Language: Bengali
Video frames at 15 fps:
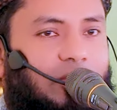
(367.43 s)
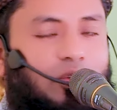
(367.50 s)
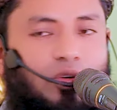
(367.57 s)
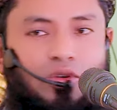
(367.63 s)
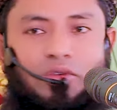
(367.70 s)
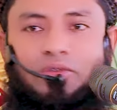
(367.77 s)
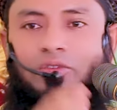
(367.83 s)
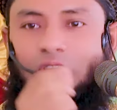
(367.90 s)

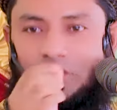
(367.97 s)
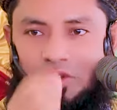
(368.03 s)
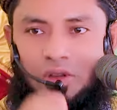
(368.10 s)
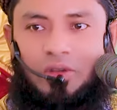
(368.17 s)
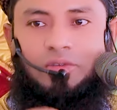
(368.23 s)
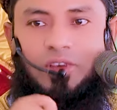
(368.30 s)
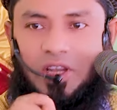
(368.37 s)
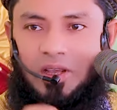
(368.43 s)
কোনো ফসল
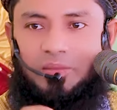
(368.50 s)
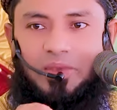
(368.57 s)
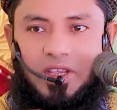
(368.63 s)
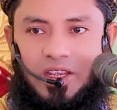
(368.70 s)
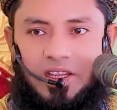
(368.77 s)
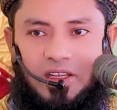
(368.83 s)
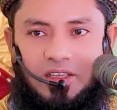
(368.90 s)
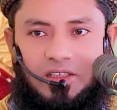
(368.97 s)
ফলাবে
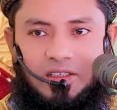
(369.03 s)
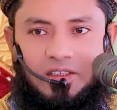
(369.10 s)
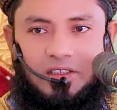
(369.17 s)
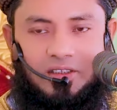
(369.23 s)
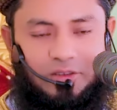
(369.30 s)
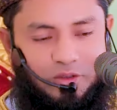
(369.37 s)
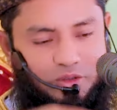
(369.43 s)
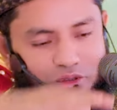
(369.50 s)

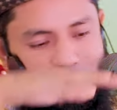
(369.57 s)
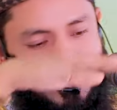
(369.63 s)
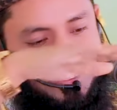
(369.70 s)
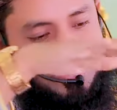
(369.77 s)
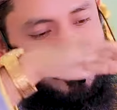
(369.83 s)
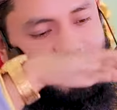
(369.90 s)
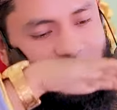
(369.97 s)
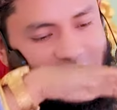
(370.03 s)
কোনো
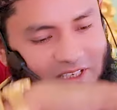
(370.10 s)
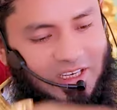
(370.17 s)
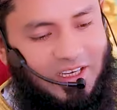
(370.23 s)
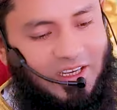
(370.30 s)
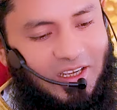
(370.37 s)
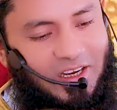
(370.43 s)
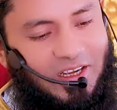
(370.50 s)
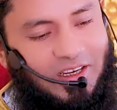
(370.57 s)
জিনিস যদি
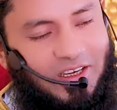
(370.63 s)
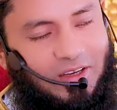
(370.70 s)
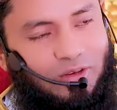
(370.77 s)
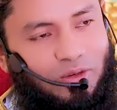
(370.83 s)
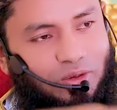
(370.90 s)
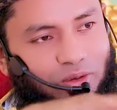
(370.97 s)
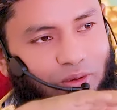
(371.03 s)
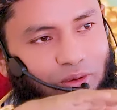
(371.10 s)
ঢেকে রাখে
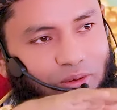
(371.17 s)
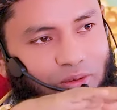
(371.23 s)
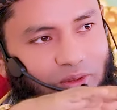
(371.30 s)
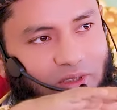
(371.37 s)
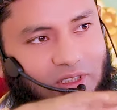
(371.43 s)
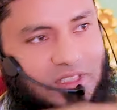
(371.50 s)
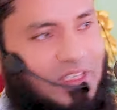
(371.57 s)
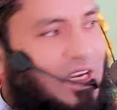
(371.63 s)
কোনো
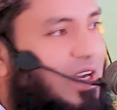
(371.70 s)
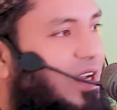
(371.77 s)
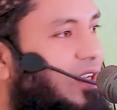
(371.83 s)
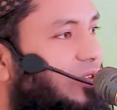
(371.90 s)
চারা